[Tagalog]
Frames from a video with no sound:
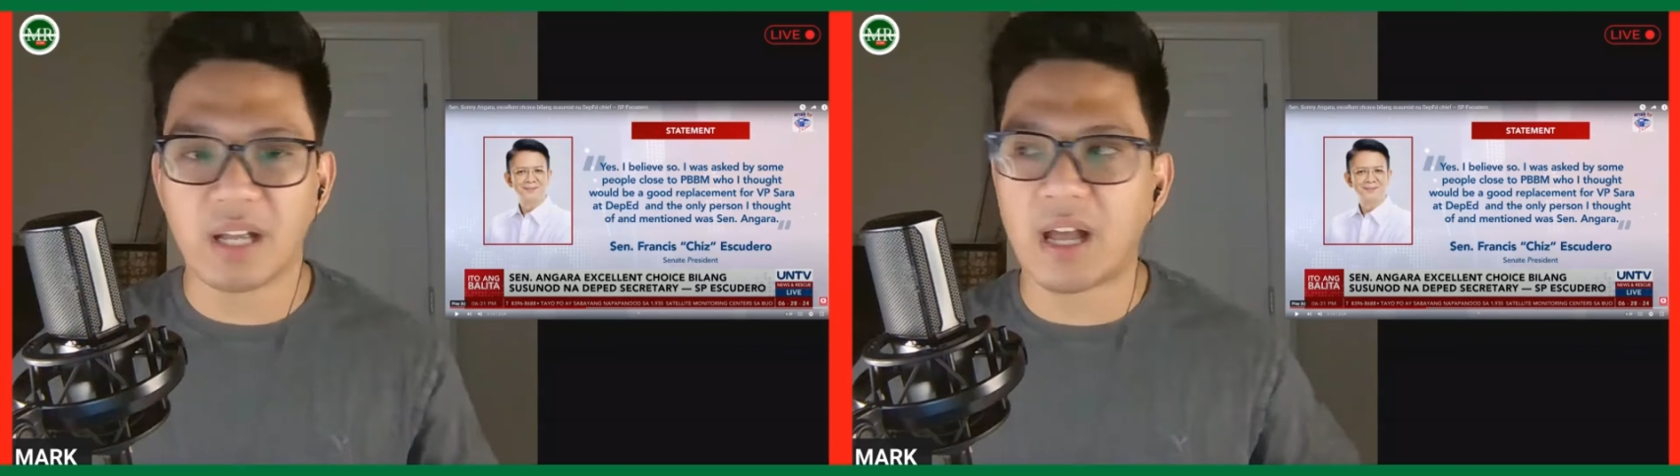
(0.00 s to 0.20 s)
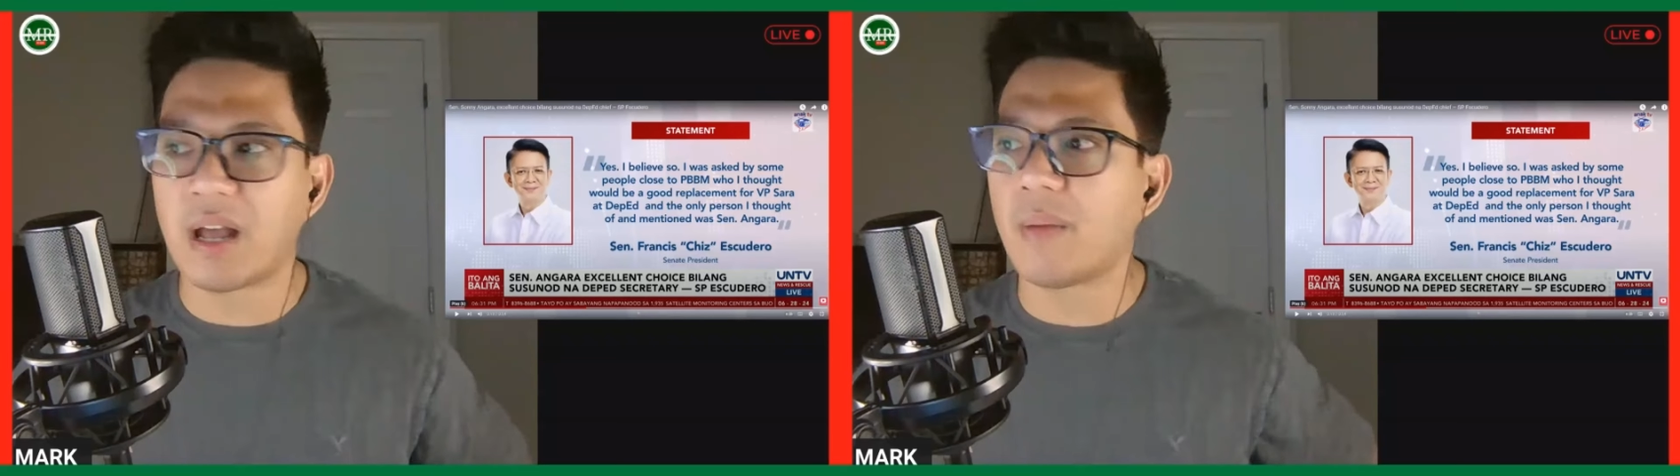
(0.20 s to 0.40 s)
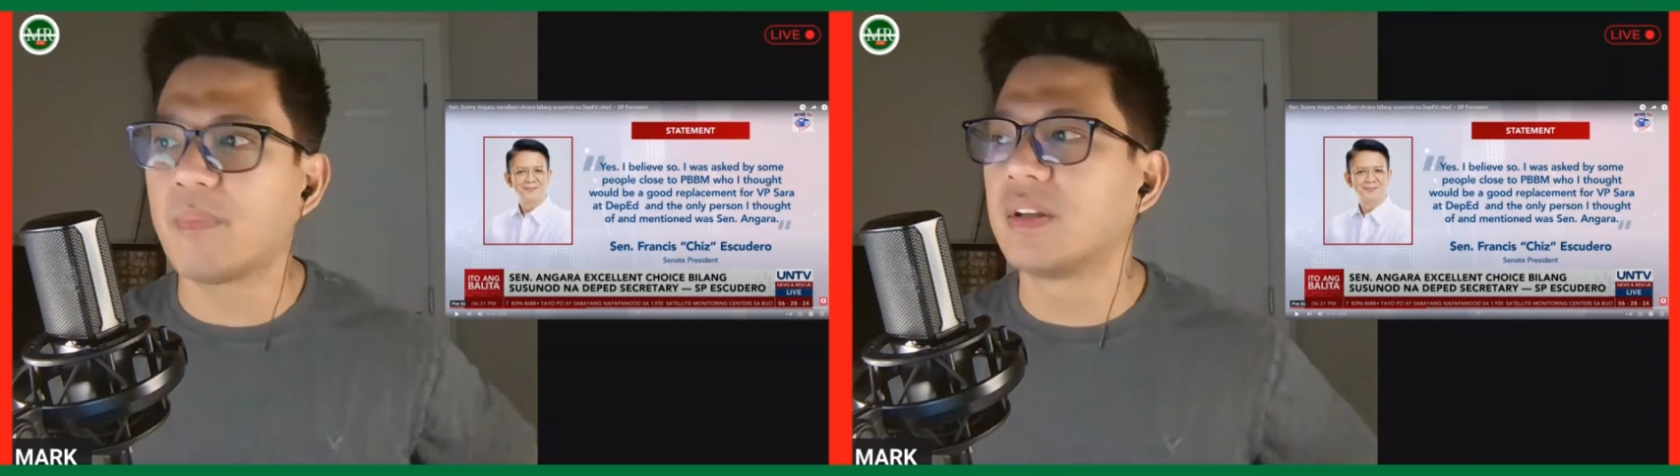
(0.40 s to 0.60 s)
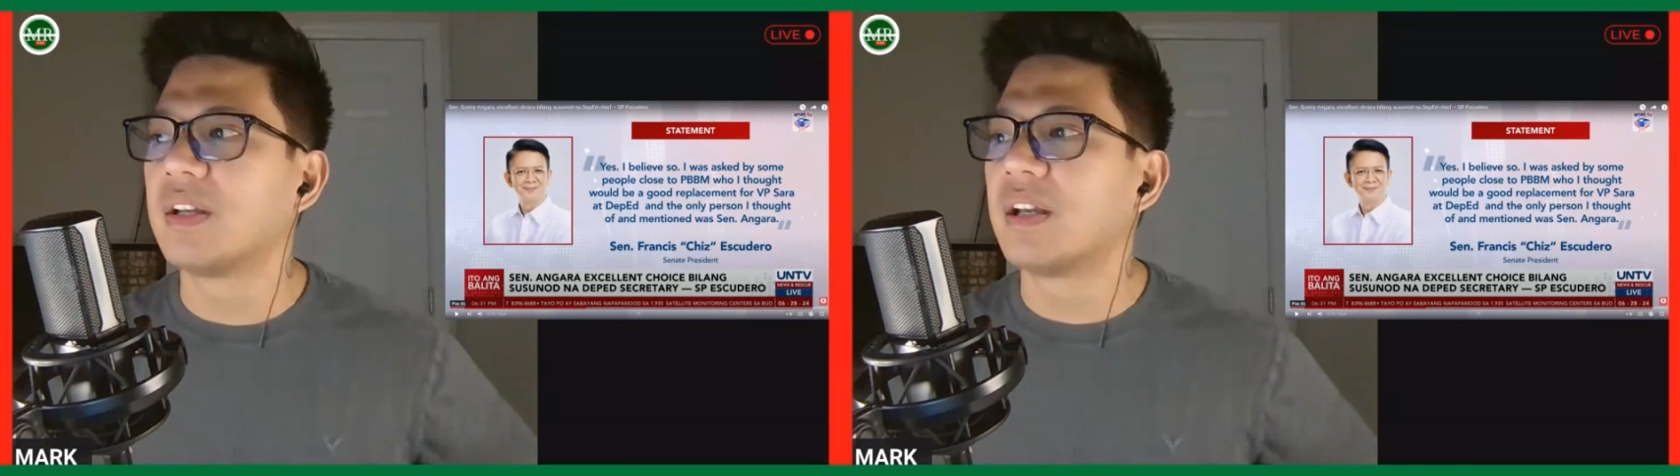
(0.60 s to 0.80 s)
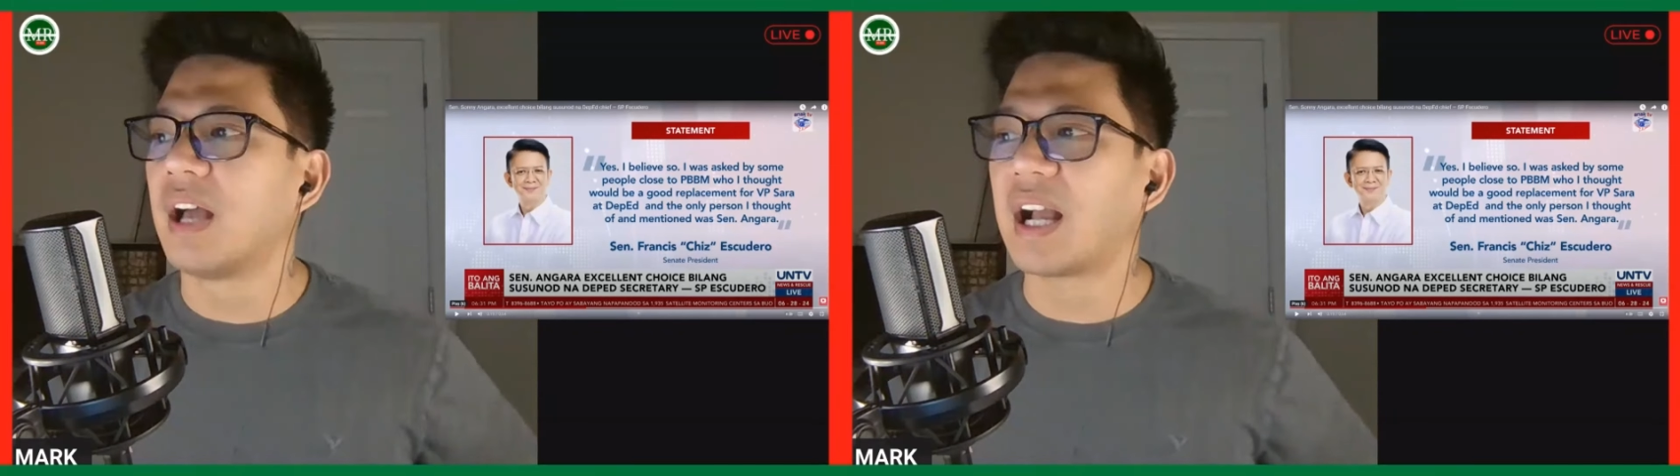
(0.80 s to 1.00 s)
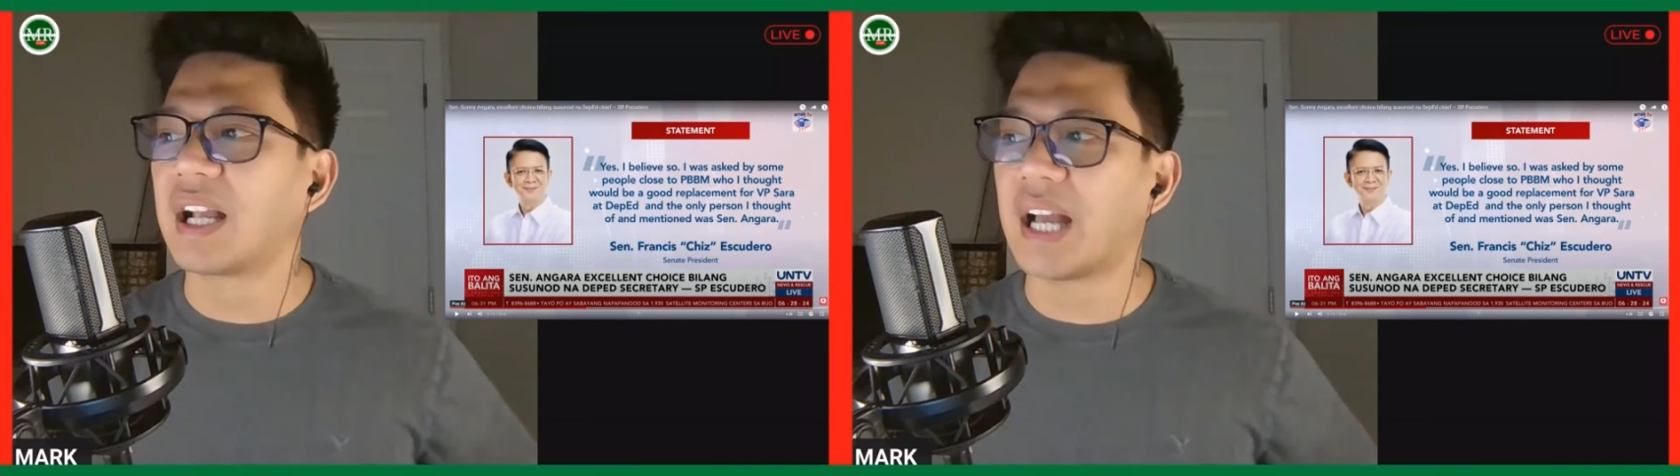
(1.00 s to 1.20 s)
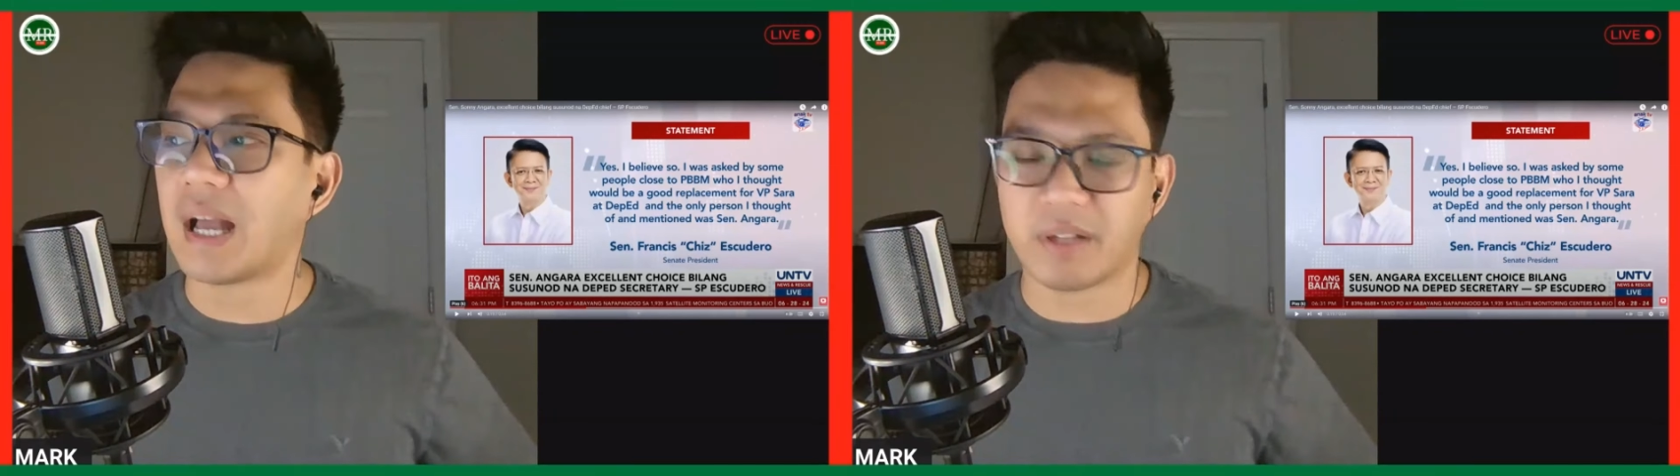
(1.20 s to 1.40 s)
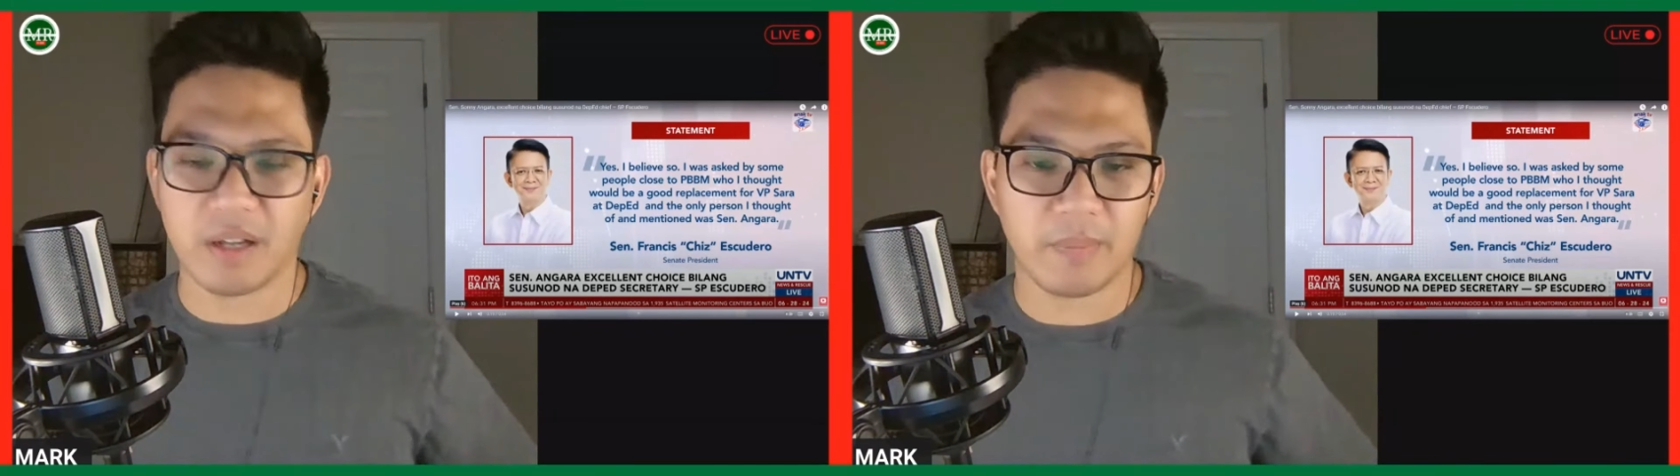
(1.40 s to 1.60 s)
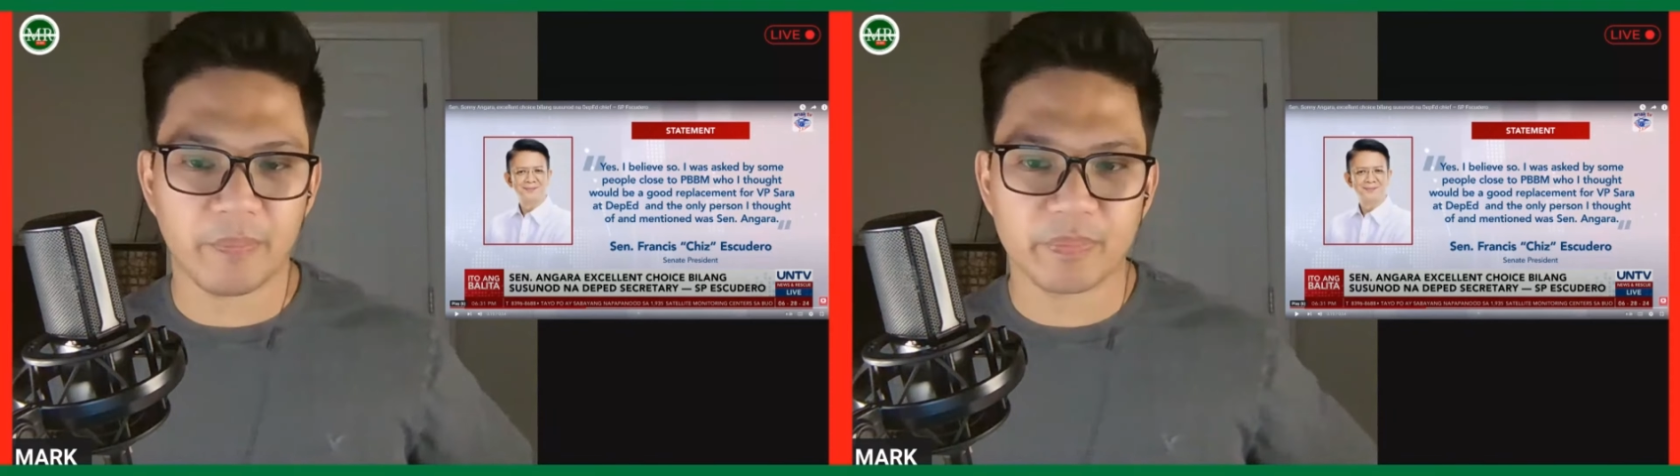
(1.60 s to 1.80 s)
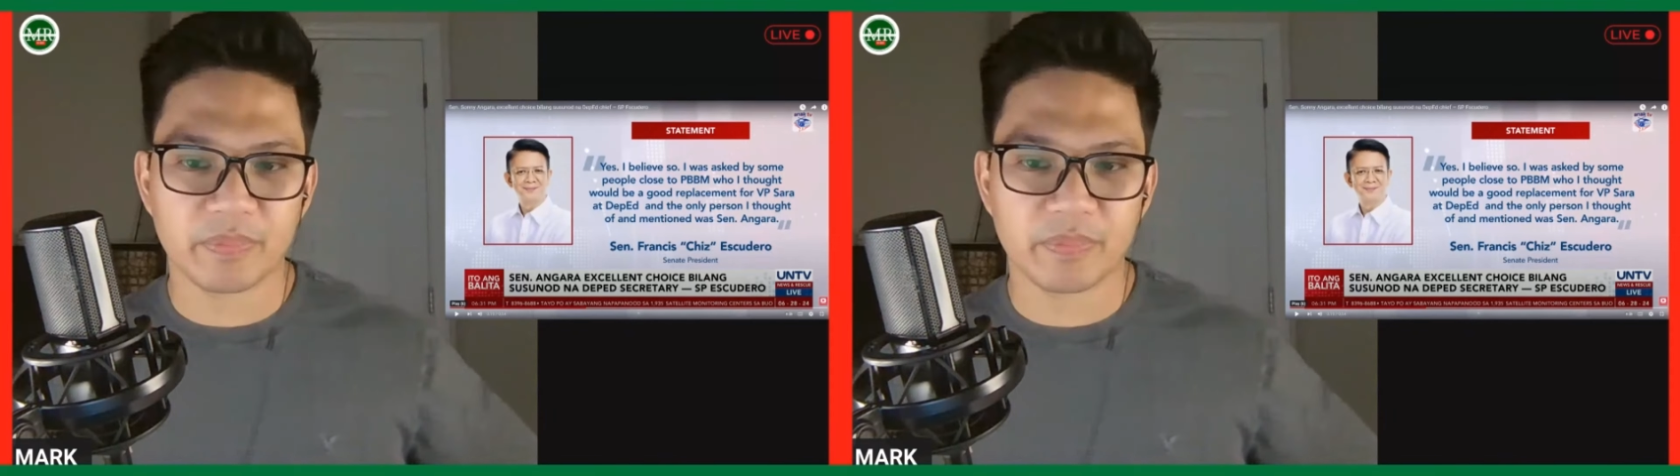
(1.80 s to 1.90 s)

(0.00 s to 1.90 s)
um, Angara